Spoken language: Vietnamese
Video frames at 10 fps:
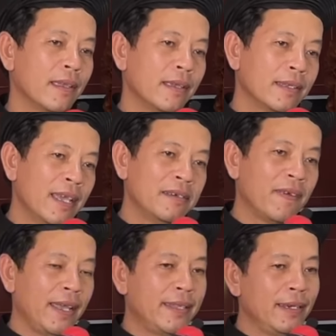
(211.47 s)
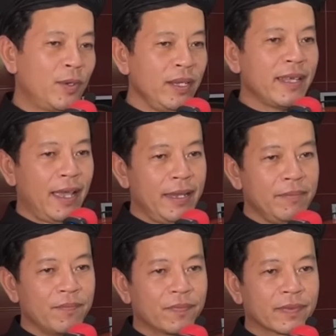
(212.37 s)
như vậy thì trí tuệ
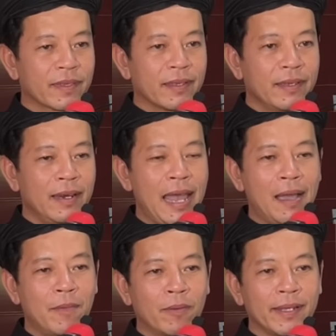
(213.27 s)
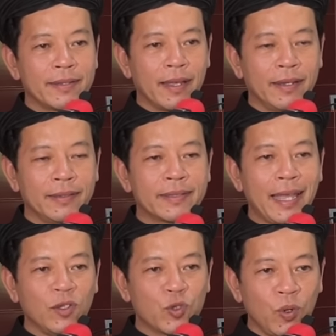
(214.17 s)
là một cái sự
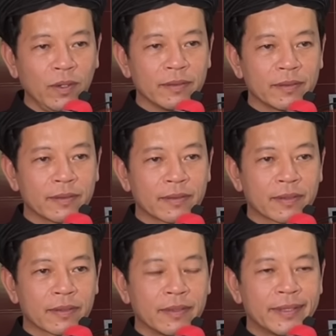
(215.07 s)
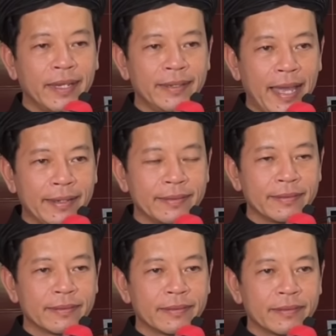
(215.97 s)
sáng suốt tinh anh
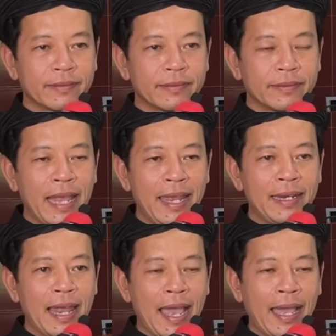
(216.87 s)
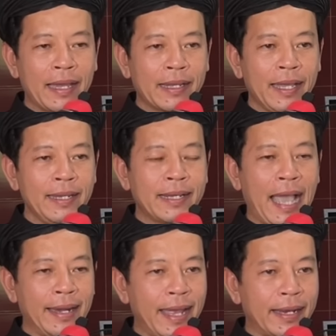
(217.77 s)
đây là cái
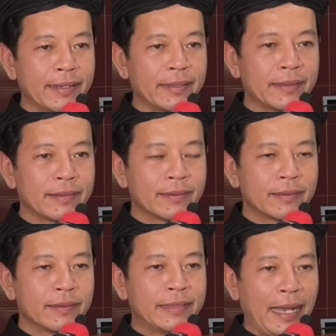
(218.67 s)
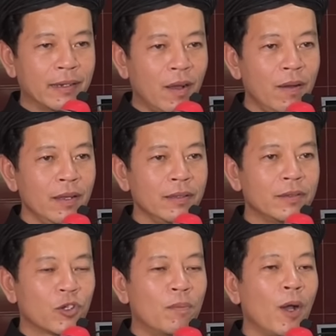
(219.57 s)
khả năng sẵn có
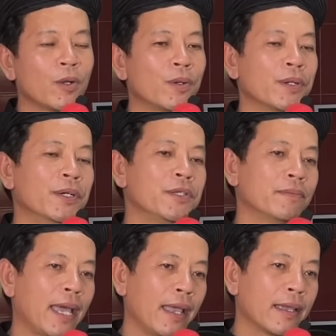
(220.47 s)
của mỗi con người chúng ta